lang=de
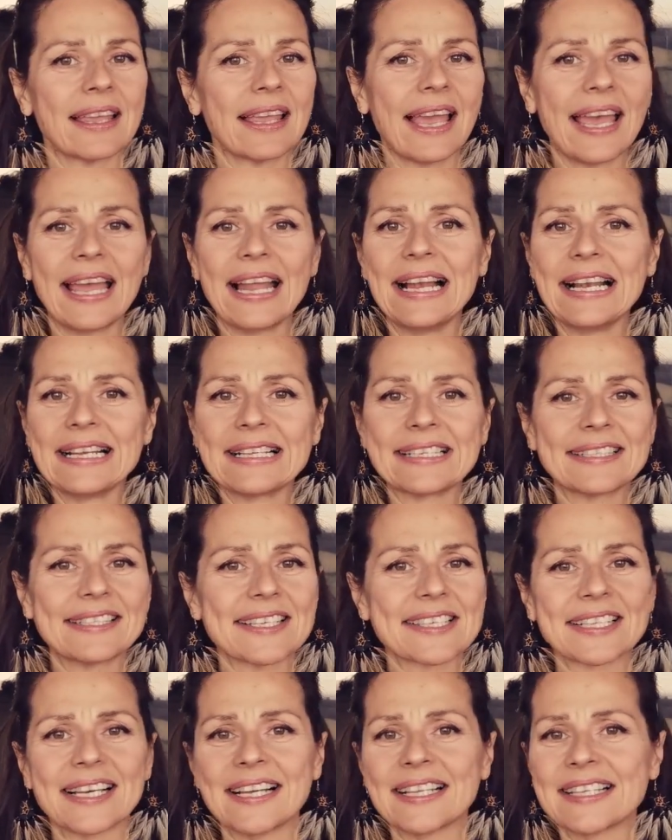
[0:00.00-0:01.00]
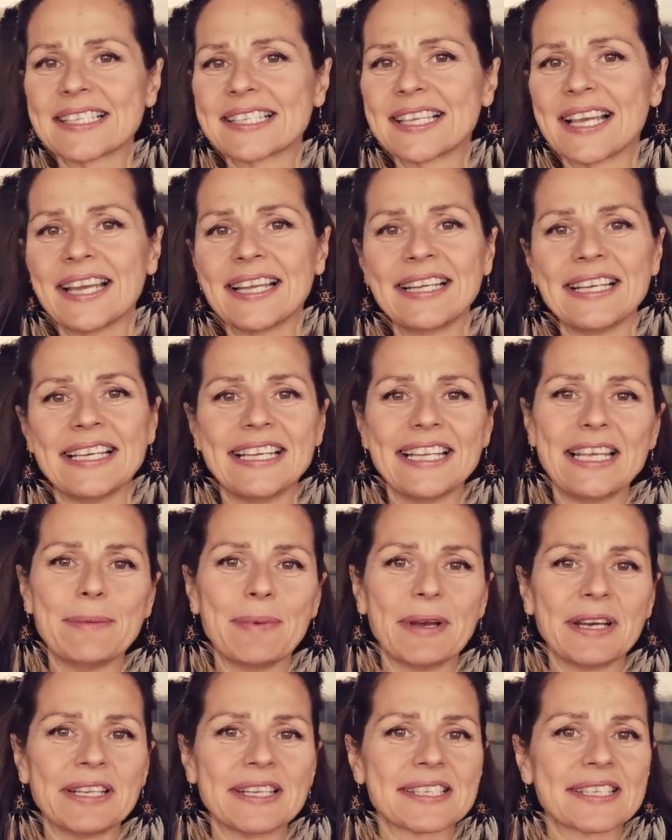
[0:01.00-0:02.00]
Geld, das kann sein
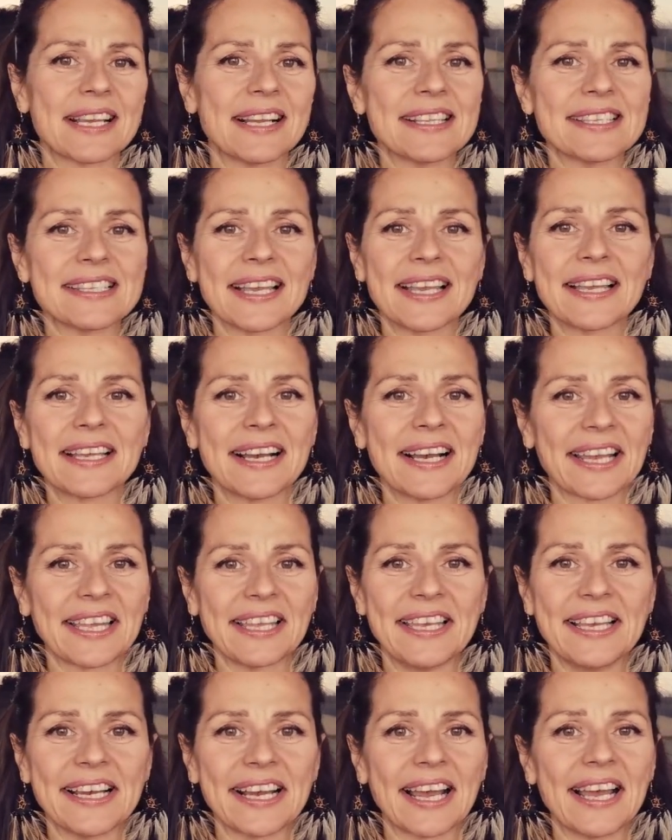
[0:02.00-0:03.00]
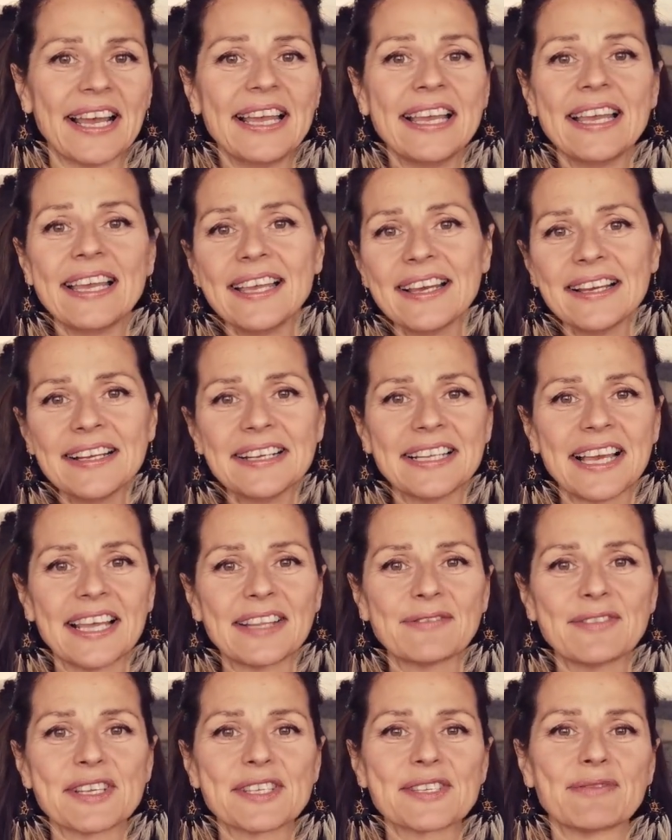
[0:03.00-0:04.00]
Liebe, das kann sein Karriere,
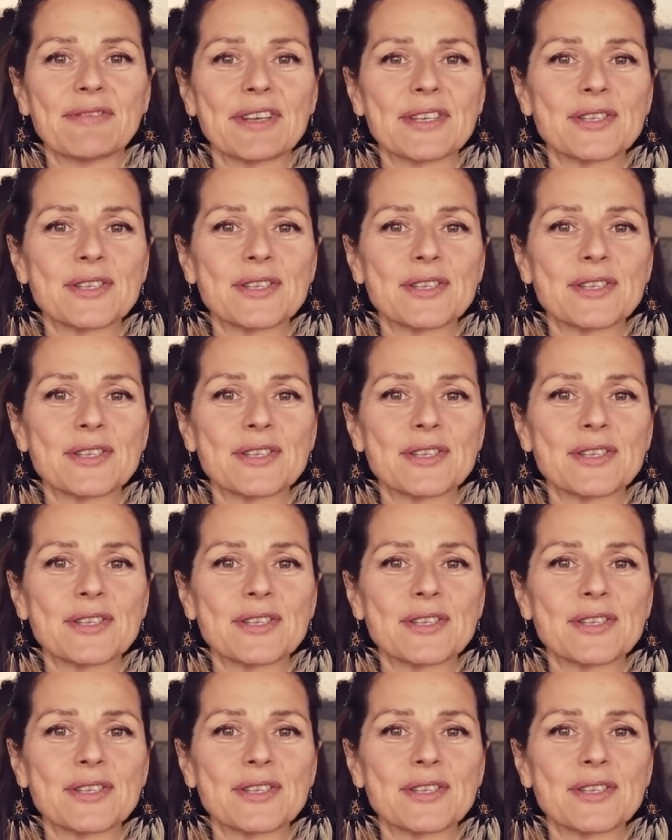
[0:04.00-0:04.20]
irgendetwas,